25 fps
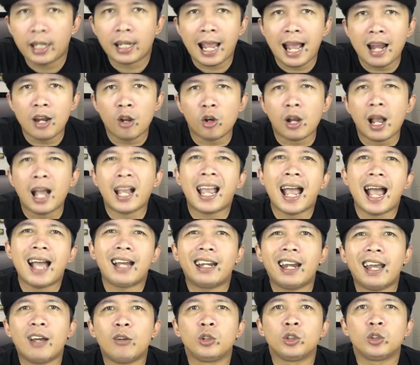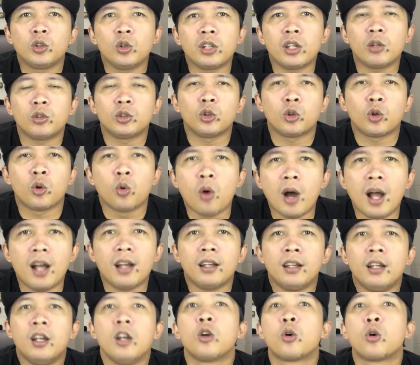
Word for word: Kalau kagak ada untungnya untuk gua,